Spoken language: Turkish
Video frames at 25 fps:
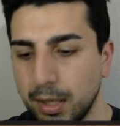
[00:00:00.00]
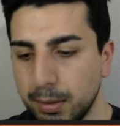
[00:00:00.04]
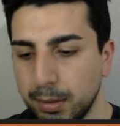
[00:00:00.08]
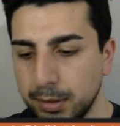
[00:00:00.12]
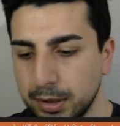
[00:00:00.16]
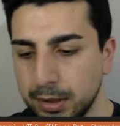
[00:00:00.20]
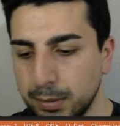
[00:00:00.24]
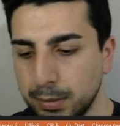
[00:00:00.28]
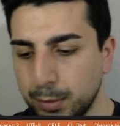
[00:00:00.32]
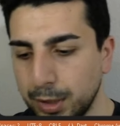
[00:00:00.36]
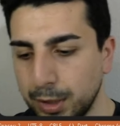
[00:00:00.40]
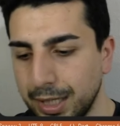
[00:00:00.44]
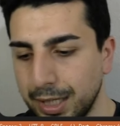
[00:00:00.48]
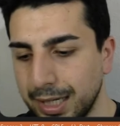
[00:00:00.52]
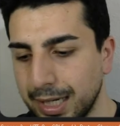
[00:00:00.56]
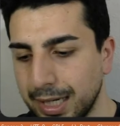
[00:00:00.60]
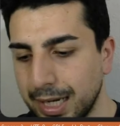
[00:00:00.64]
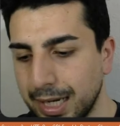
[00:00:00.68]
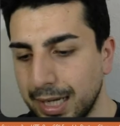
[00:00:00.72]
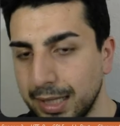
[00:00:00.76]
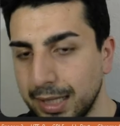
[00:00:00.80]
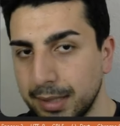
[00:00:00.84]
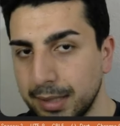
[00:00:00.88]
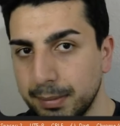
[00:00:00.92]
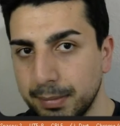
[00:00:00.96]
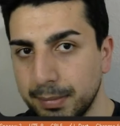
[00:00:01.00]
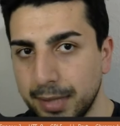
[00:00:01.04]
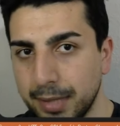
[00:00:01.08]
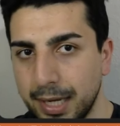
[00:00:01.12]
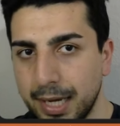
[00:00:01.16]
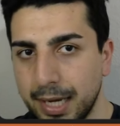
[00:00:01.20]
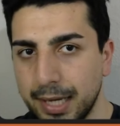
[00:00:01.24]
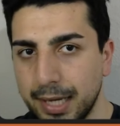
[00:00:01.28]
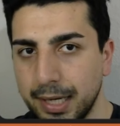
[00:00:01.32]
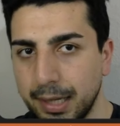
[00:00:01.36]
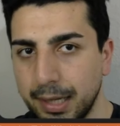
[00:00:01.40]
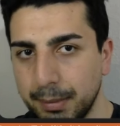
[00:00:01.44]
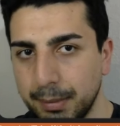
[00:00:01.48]
Şimdi buraya geldim.
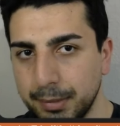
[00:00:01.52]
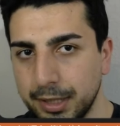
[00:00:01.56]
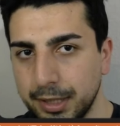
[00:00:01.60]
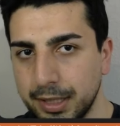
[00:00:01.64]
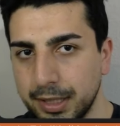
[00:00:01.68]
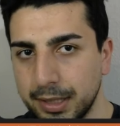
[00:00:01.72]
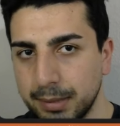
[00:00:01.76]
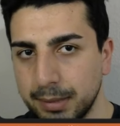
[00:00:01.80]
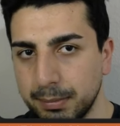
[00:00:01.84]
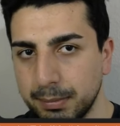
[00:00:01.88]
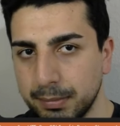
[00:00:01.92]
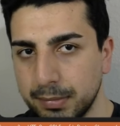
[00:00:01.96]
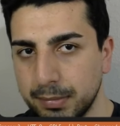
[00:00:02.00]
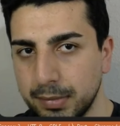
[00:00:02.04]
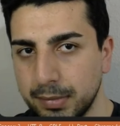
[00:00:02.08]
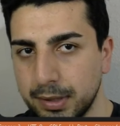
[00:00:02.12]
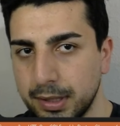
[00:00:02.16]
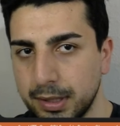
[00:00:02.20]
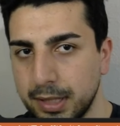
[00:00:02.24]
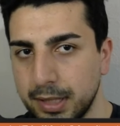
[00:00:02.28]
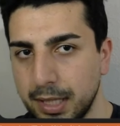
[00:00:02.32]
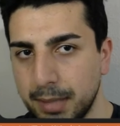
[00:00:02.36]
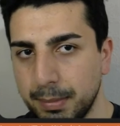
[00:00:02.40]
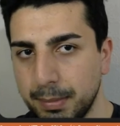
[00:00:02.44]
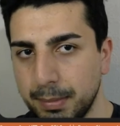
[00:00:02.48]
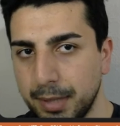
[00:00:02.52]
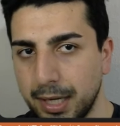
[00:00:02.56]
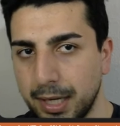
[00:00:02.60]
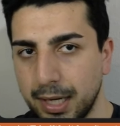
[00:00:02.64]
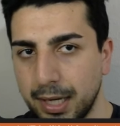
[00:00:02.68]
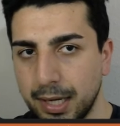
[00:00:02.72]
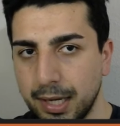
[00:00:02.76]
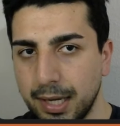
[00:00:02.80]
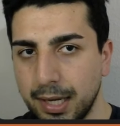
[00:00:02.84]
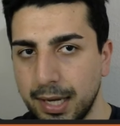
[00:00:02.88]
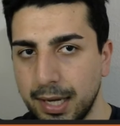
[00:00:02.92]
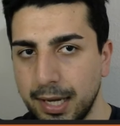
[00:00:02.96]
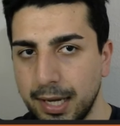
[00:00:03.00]
Enam dedim. Tema
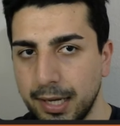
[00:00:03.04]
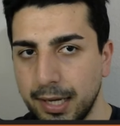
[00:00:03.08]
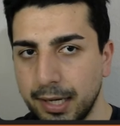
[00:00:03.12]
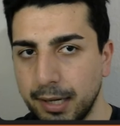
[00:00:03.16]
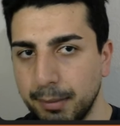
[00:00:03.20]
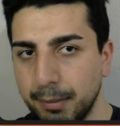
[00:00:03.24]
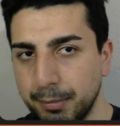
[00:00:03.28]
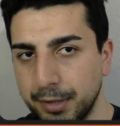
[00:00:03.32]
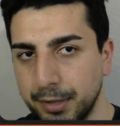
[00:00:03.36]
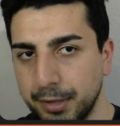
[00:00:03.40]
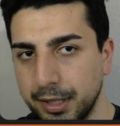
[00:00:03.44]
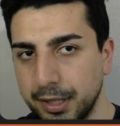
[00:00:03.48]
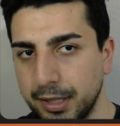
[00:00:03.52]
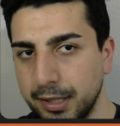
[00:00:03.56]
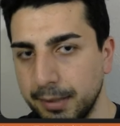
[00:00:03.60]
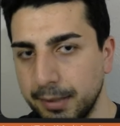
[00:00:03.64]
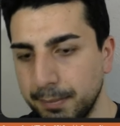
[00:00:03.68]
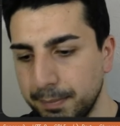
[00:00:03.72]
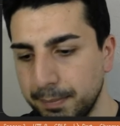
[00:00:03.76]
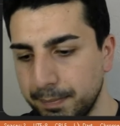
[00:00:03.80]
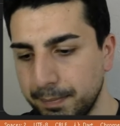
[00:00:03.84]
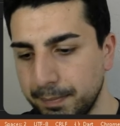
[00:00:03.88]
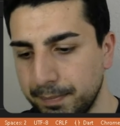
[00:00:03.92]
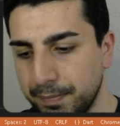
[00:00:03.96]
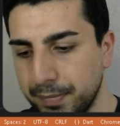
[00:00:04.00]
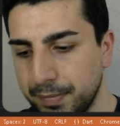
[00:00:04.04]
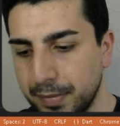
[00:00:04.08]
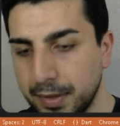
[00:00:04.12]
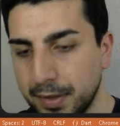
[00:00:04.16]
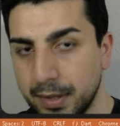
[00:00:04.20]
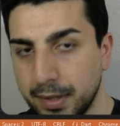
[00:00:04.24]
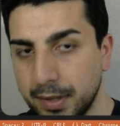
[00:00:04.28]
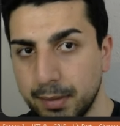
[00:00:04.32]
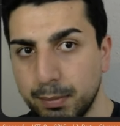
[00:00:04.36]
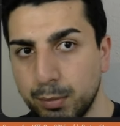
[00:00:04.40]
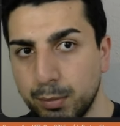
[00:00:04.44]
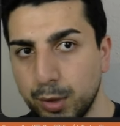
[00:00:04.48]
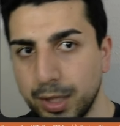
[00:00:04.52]
enam dedim.
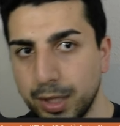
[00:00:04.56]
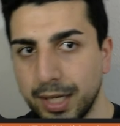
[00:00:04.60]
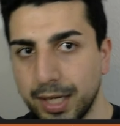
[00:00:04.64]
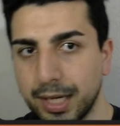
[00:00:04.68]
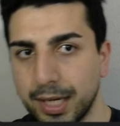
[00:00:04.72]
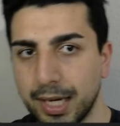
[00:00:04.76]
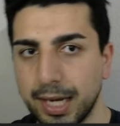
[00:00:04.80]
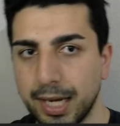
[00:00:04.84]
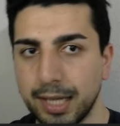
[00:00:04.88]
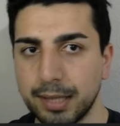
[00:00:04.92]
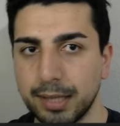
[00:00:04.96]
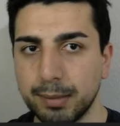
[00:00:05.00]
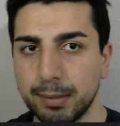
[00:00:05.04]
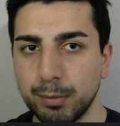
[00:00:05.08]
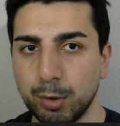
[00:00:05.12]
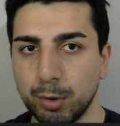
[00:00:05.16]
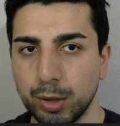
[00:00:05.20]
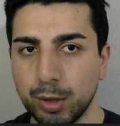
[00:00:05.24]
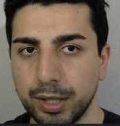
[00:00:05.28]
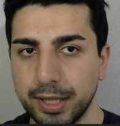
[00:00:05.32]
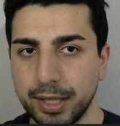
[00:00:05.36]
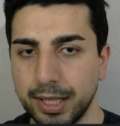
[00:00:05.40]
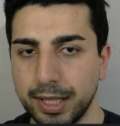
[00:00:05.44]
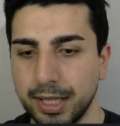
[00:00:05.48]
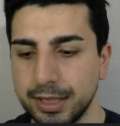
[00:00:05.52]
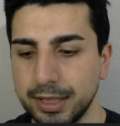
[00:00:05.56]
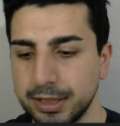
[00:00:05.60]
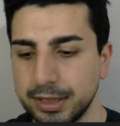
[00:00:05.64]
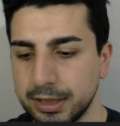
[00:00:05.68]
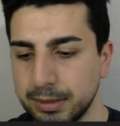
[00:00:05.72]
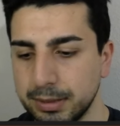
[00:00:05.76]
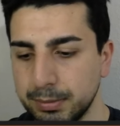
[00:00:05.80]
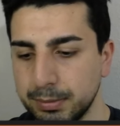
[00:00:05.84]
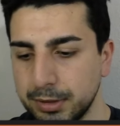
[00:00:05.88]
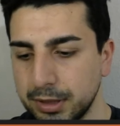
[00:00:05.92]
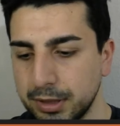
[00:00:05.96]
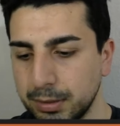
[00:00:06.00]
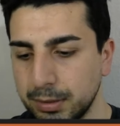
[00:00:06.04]
Buraya geldim. Olayı
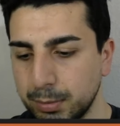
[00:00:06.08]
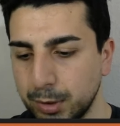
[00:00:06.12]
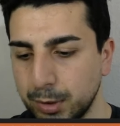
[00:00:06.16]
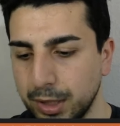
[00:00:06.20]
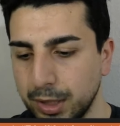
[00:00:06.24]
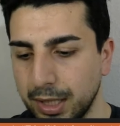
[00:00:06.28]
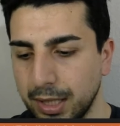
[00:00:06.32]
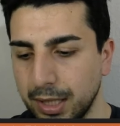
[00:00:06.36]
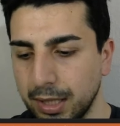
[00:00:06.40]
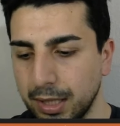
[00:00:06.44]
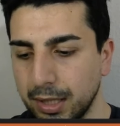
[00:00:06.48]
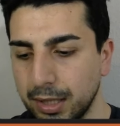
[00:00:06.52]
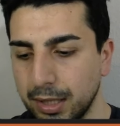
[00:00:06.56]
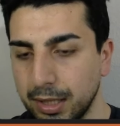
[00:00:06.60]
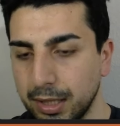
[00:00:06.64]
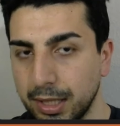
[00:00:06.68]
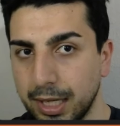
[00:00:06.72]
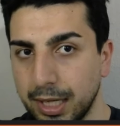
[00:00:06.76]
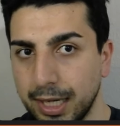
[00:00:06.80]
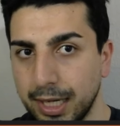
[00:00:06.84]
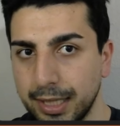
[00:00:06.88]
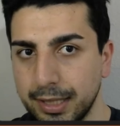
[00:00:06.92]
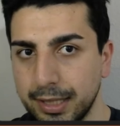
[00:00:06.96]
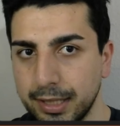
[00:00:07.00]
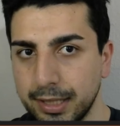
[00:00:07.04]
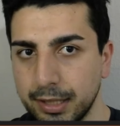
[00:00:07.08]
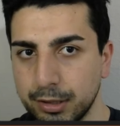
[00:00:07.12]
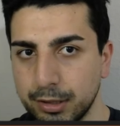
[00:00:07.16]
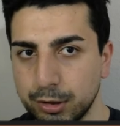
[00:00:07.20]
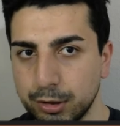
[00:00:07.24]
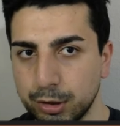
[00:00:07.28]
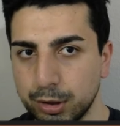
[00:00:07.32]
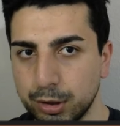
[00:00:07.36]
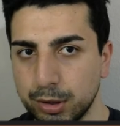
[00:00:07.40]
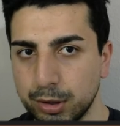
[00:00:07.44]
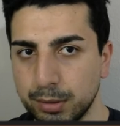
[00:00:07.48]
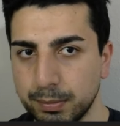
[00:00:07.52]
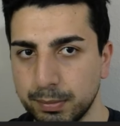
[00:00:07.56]
açtım. Şimdi buraya light
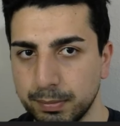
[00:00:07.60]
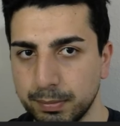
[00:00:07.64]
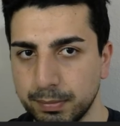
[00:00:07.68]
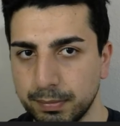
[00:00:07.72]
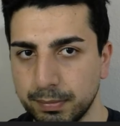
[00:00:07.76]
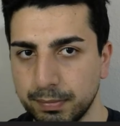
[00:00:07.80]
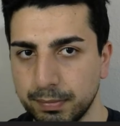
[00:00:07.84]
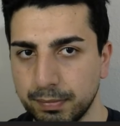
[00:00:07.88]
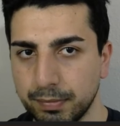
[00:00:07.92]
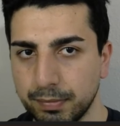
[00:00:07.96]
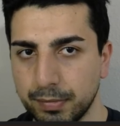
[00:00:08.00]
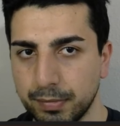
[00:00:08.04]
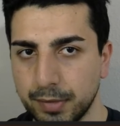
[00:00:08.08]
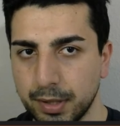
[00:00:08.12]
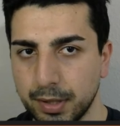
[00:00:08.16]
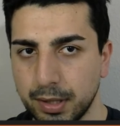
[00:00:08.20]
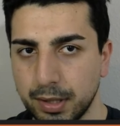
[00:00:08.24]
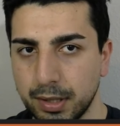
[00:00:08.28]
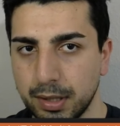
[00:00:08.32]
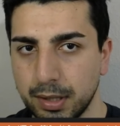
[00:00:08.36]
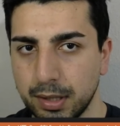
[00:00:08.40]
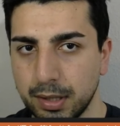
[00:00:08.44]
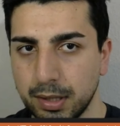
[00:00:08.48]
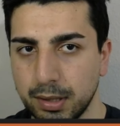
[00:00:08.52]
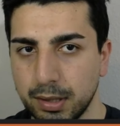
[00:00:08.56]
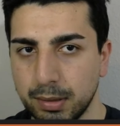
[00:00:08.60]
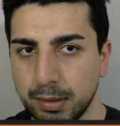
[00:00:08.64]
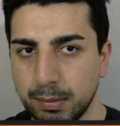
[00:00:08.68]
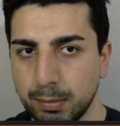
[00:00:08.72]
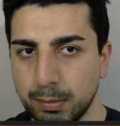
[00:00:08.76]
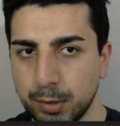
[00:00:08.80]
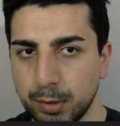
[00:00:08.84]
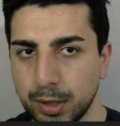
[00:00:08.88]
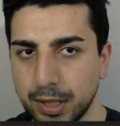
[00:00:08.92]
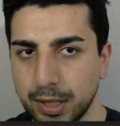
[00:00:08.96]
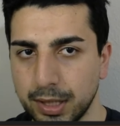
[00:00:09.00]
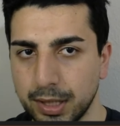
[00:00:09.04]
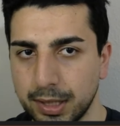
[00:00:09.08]
yazıyorum.
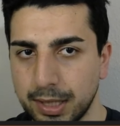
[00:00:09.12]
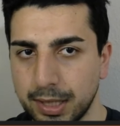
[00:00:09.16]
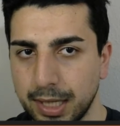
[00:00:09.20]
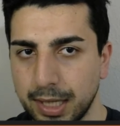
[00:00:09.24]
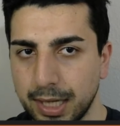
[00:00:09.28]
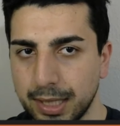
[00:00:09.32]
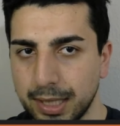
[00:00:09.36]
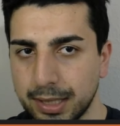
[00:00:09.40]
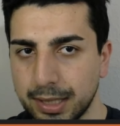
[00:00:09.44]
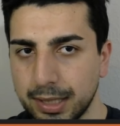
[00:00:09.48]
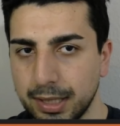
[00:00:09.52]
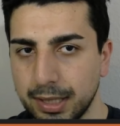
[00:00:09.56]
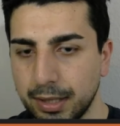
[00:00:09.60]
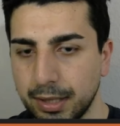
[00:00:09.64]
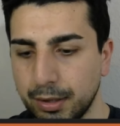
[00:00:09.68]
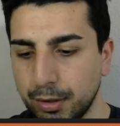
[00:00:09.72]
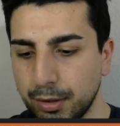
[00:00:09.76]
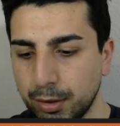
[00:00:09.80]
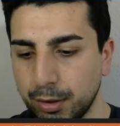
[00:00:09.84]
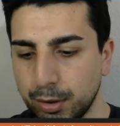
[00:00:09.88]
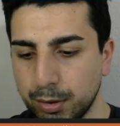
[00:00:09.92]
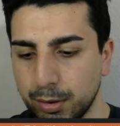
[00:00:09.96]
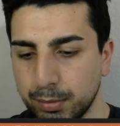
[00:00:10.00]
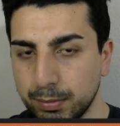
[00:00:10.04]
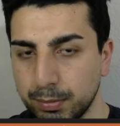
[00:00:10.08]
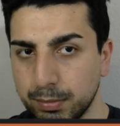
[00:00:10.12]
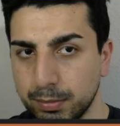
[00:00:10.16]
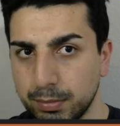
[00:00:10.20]
Buraya dark yazıyorum.